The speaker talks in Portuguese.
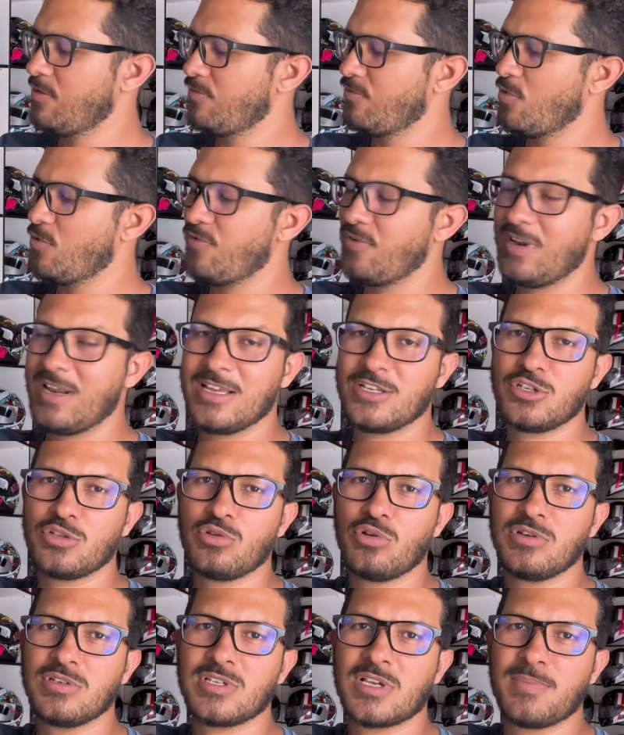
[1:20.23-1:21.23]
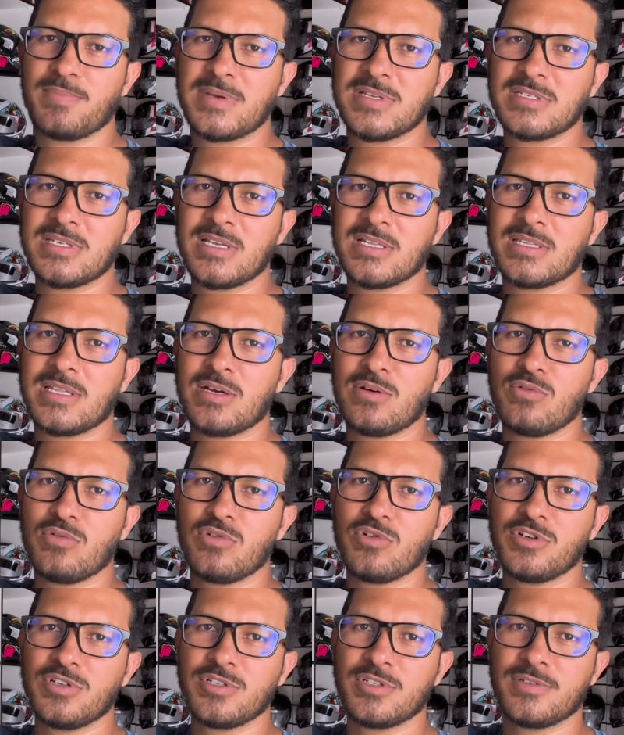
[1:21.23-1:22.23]
Vou falar de dois capacetão
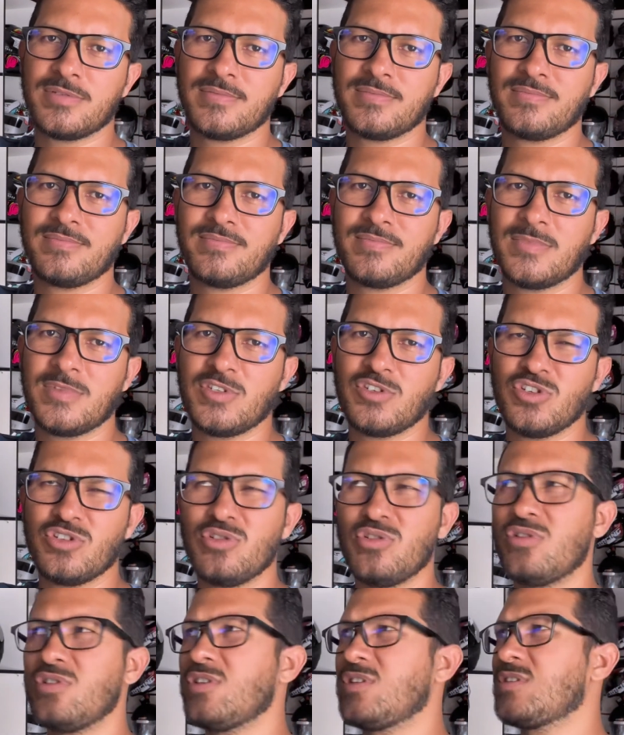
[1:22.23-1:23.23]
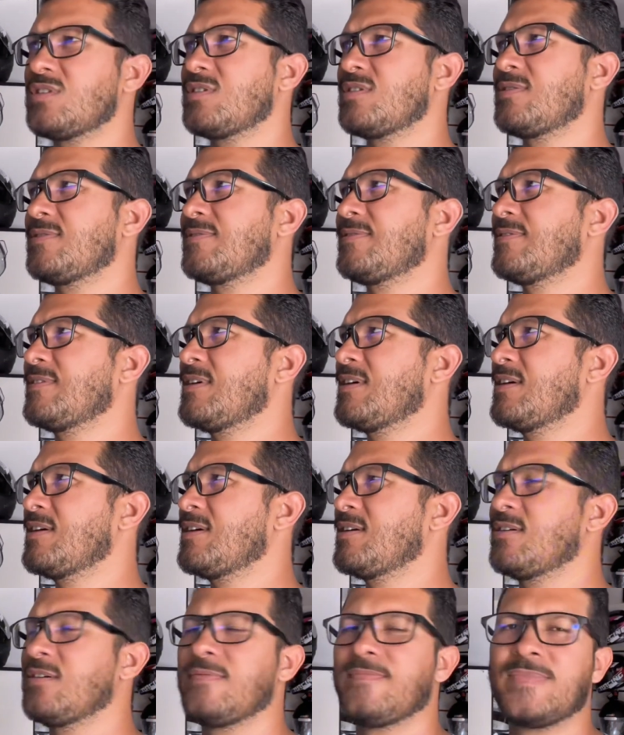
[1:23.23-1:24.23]
hoje. De dois?
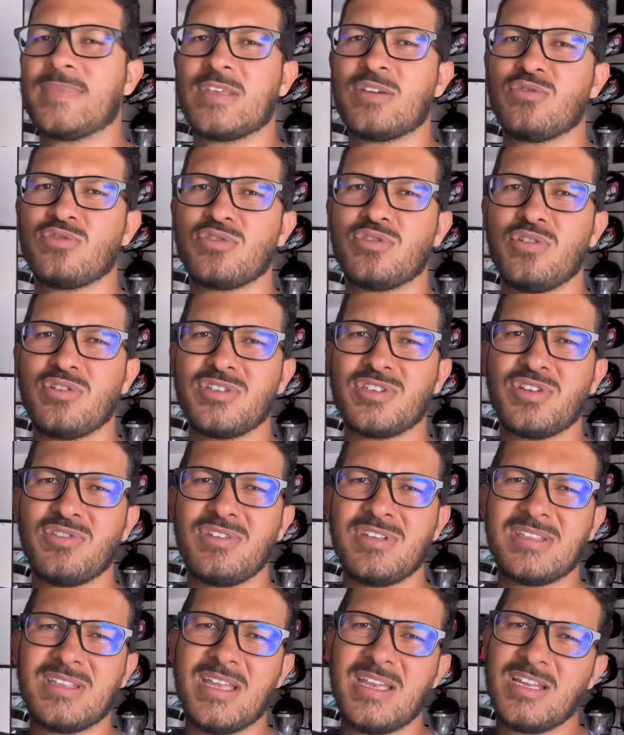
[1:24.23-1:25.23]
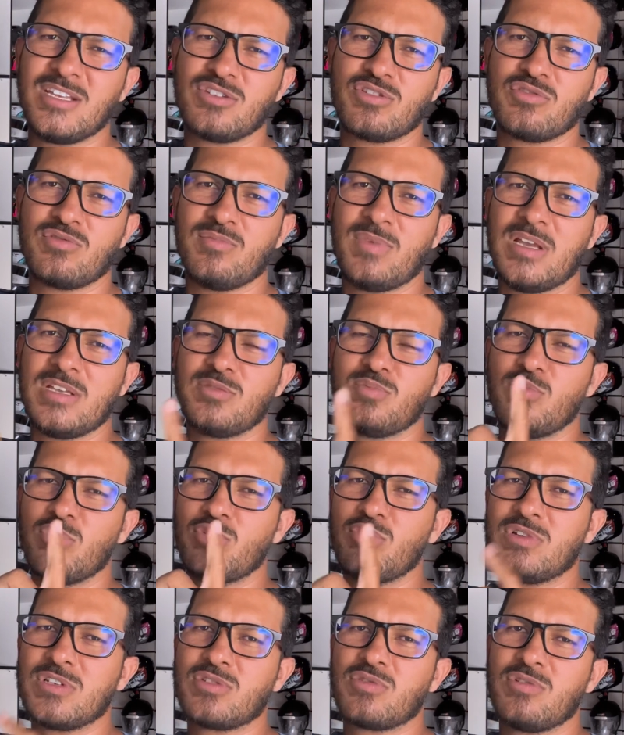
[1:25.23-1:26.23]
Os dois são idênticos, mas
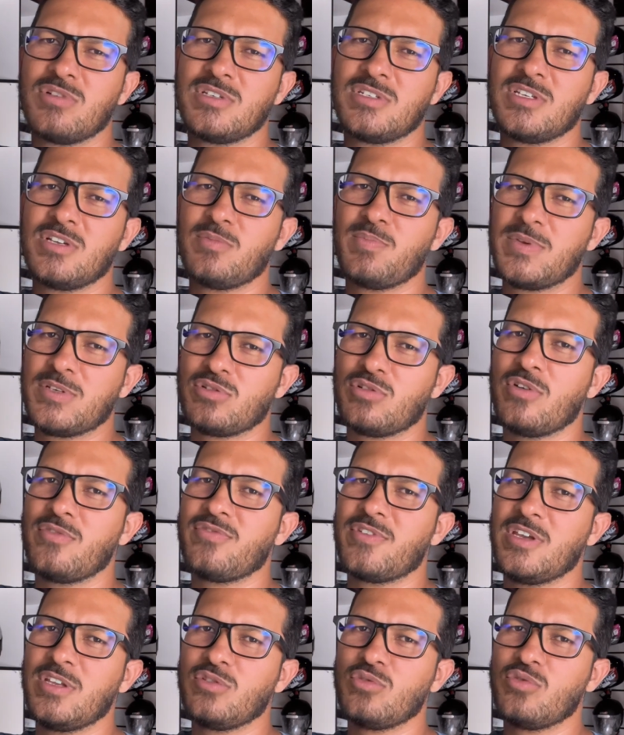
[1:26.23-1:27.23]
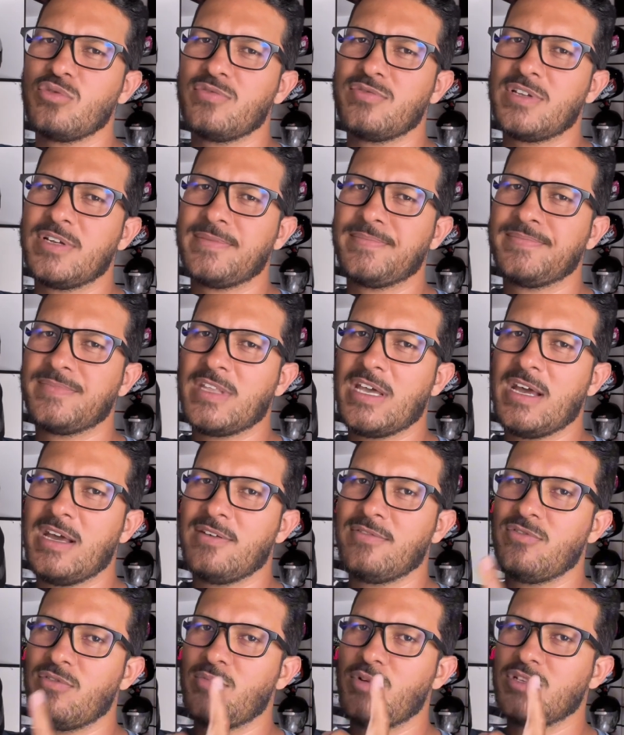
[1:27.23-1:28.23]
mudam umas coisinhas que o pessoal fica em dúvida, tá?
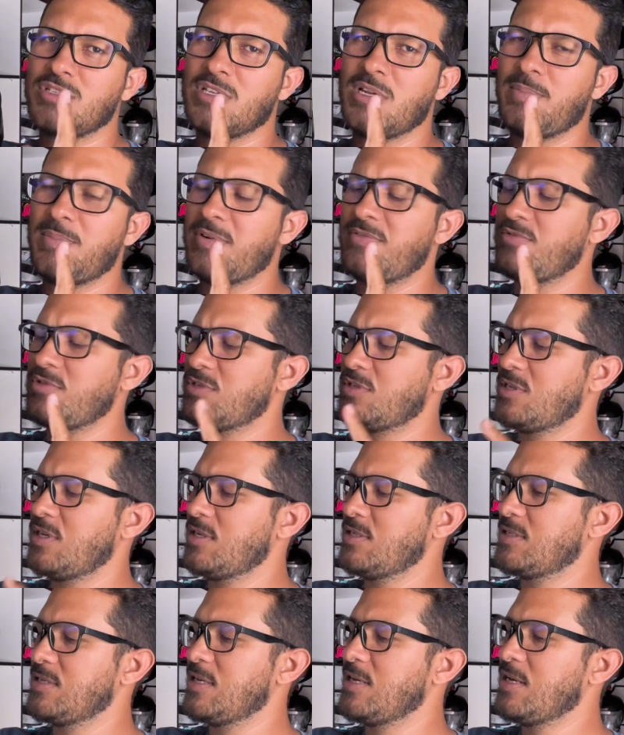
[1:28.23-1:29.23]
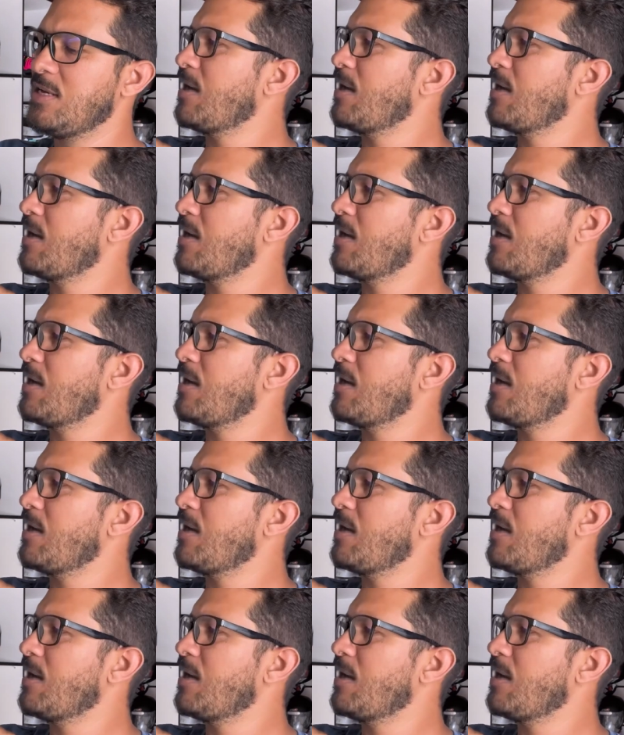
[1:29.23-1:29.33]
Vou mostrar para vocês.